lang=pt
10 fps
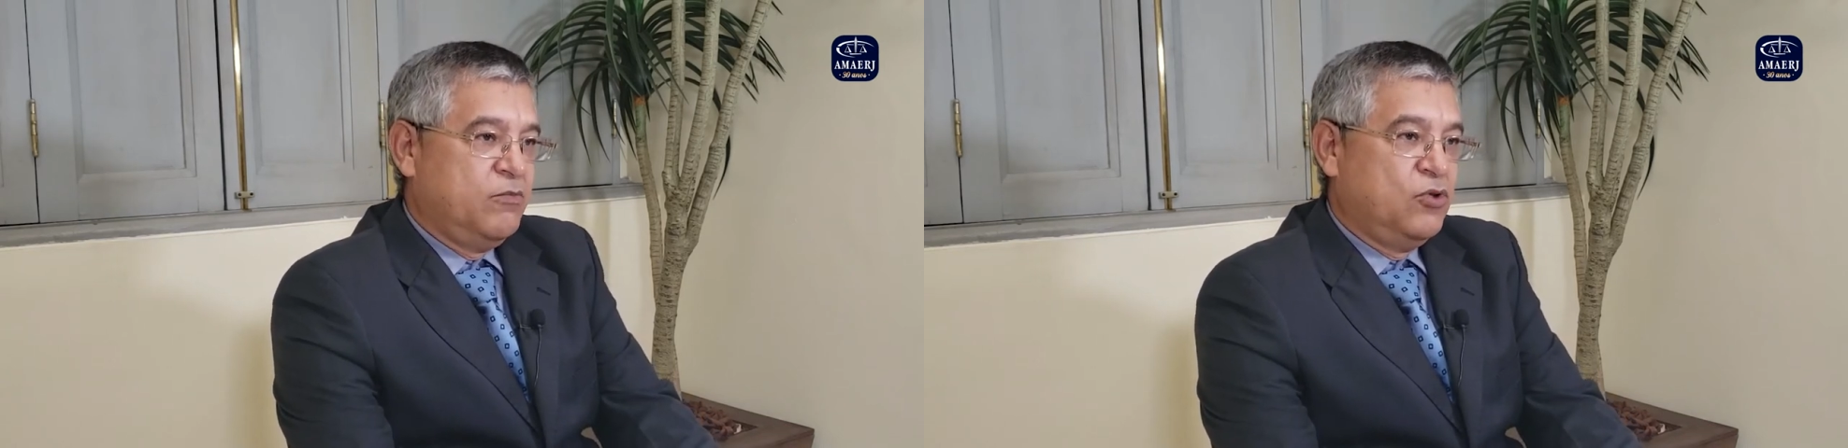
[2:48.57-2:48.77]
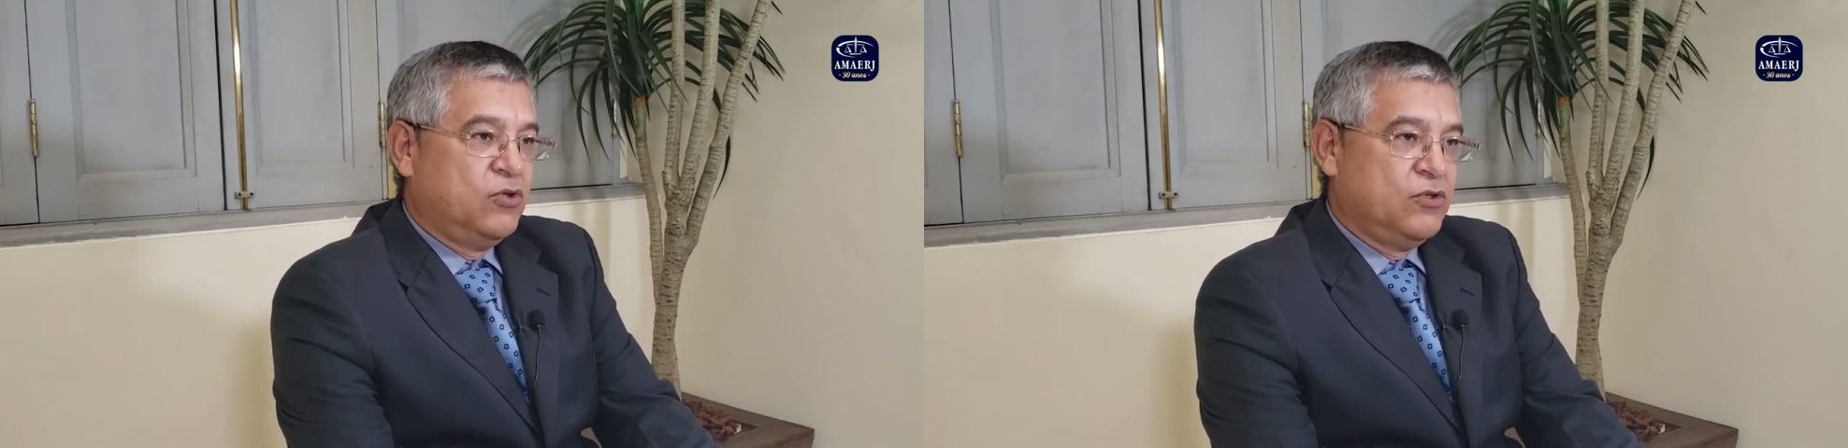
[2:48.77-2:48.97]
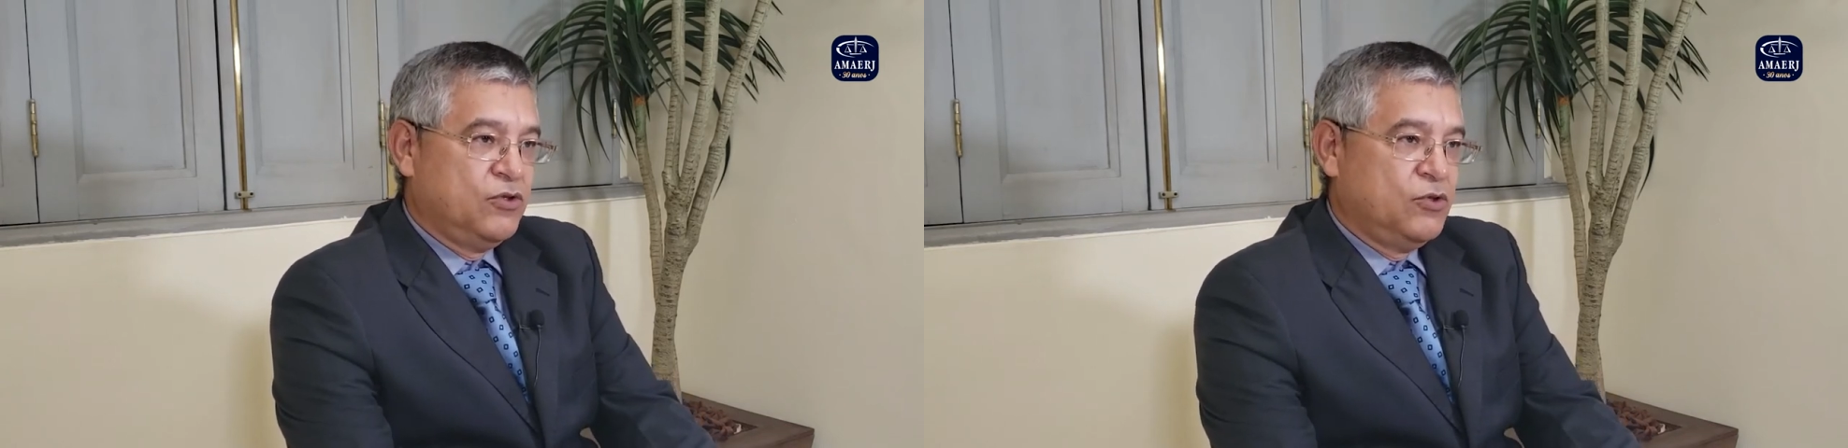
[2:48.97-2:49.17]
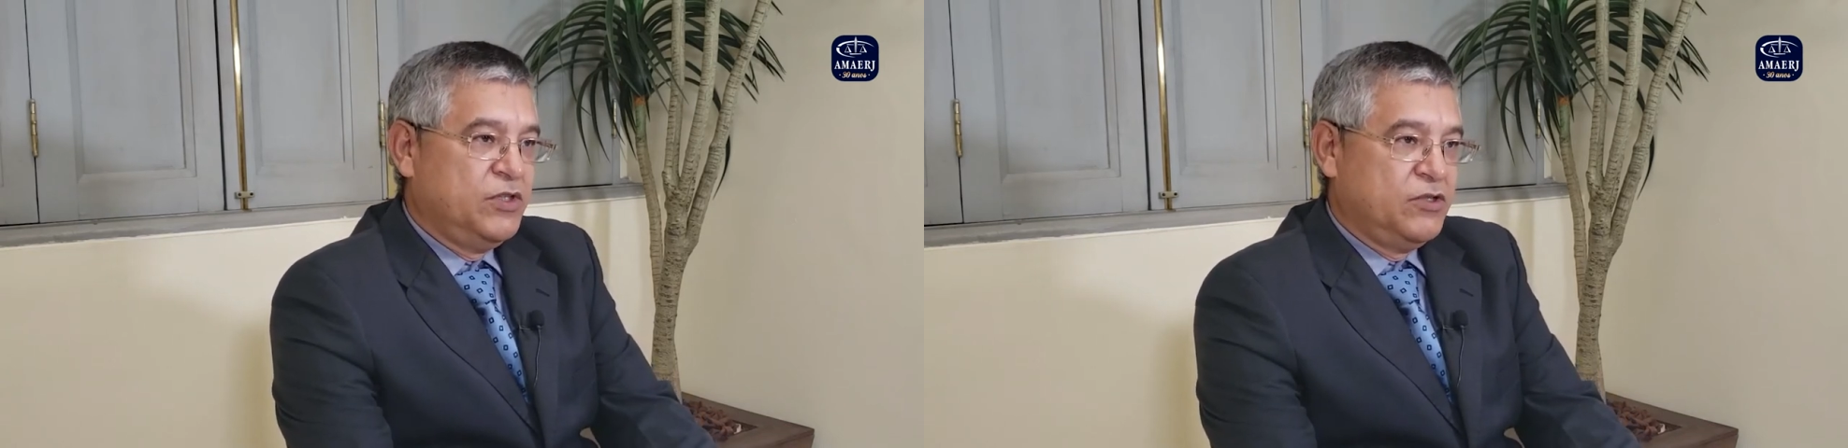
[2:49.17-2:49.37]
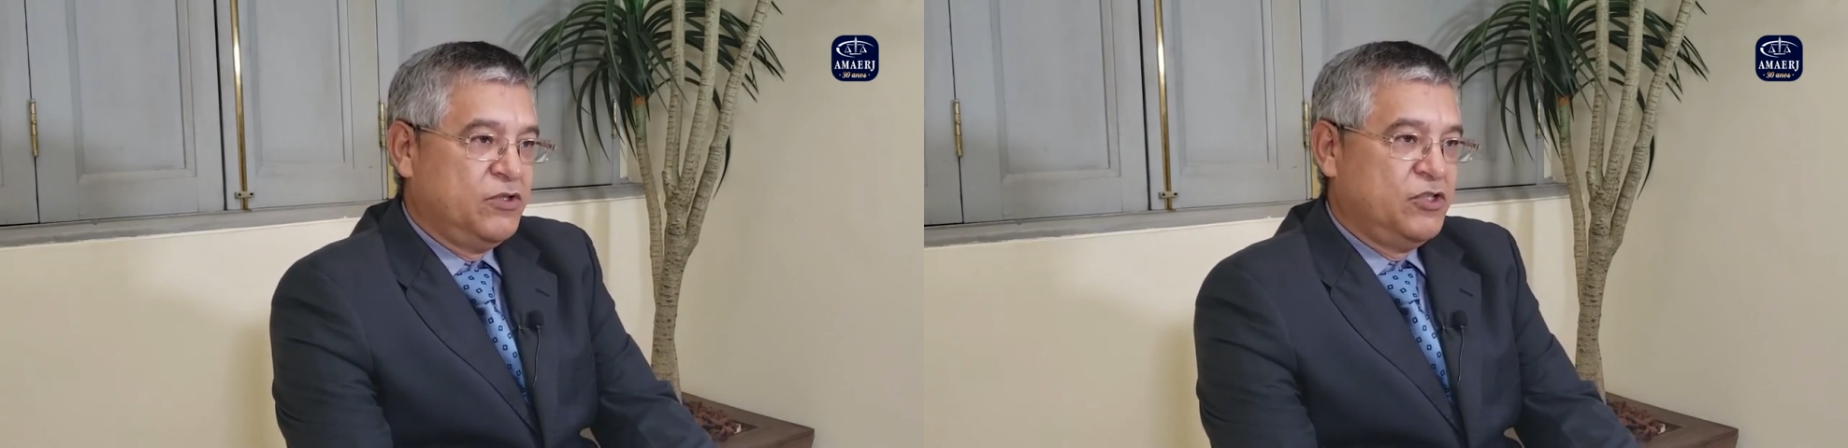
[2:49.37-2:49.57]
por todos os
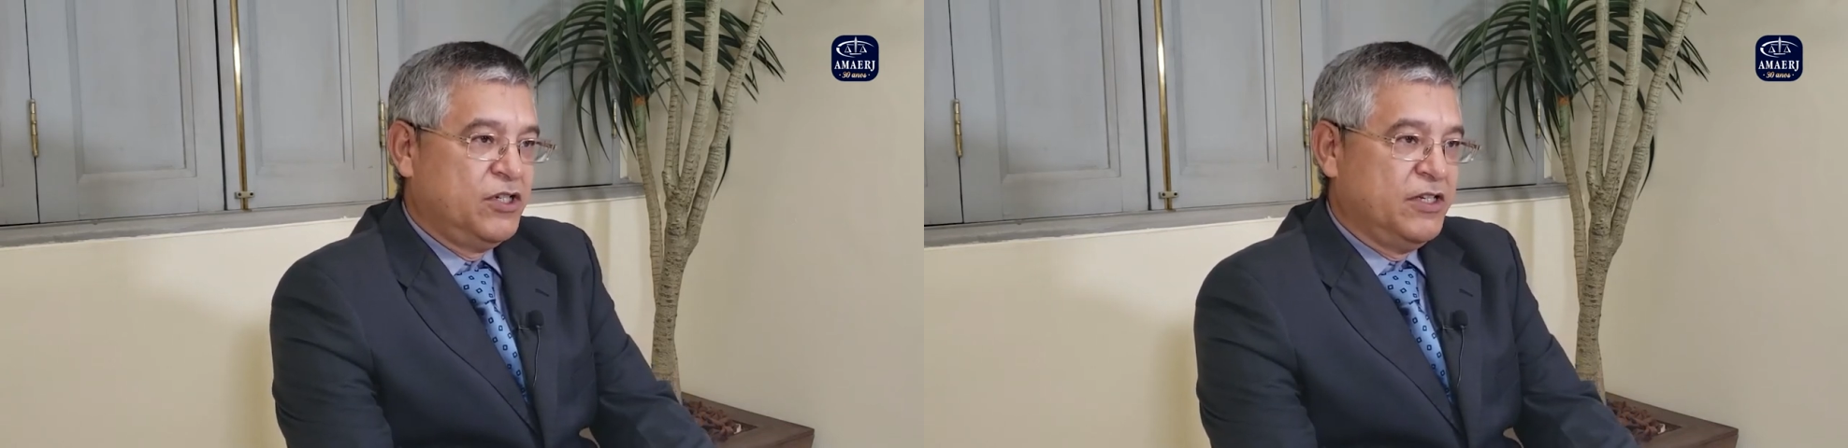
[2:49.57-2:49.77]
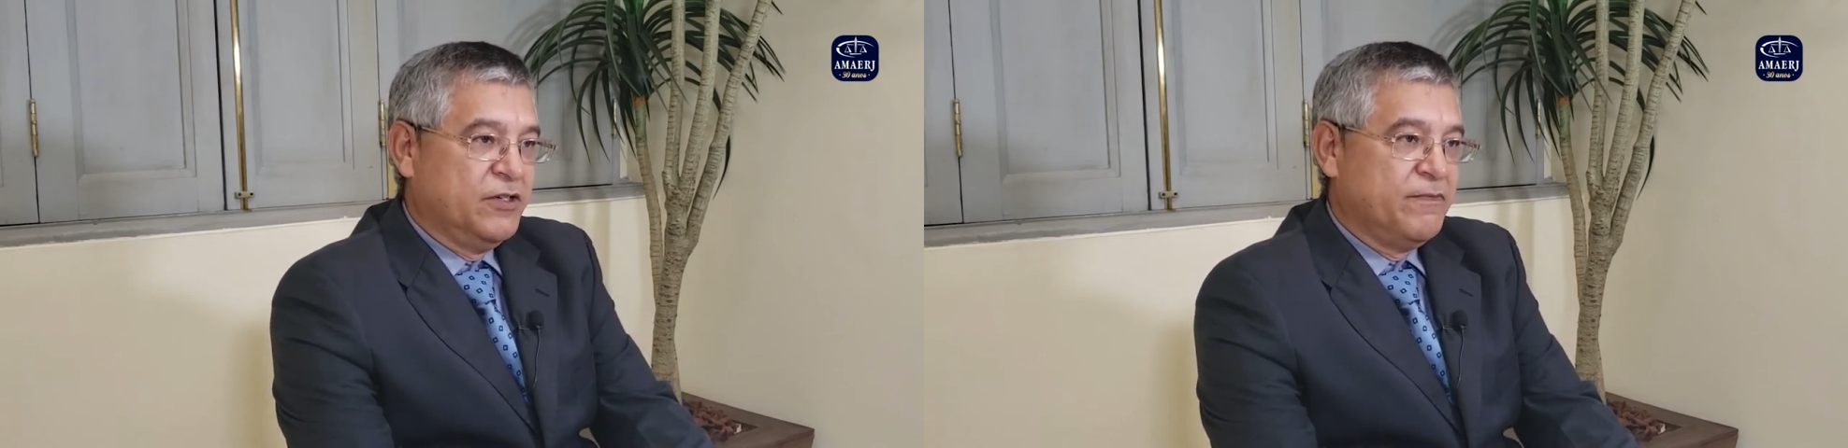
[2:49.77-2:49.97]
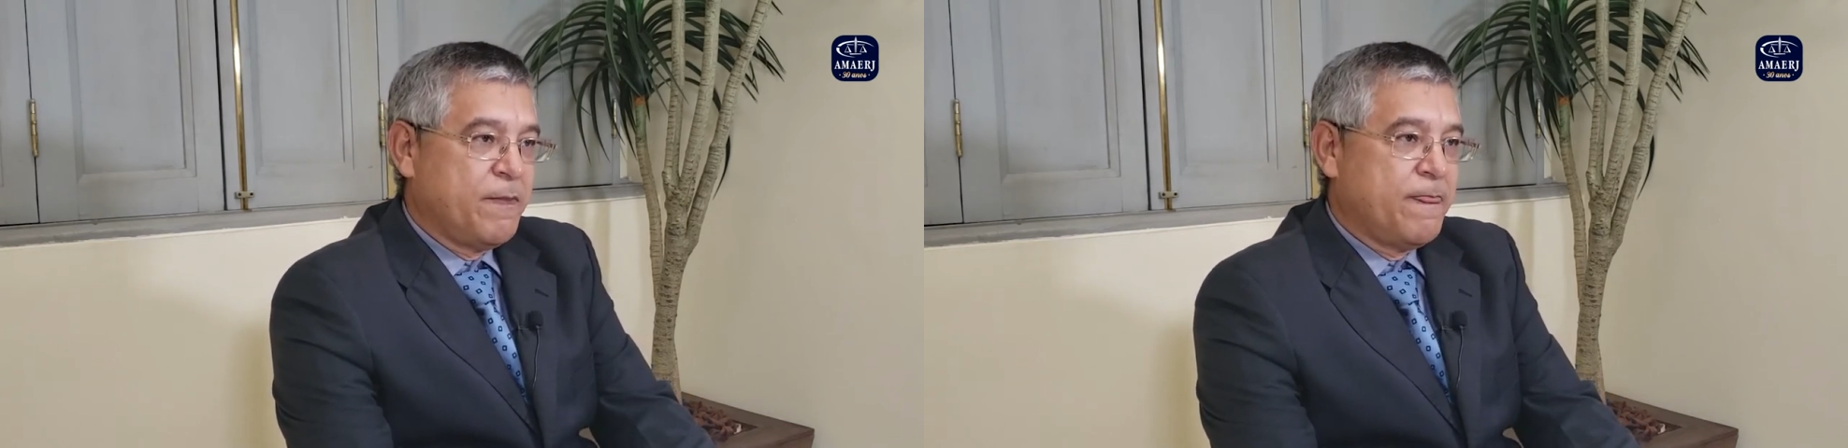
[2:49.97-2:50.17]
juízes do Rio de Janeiro.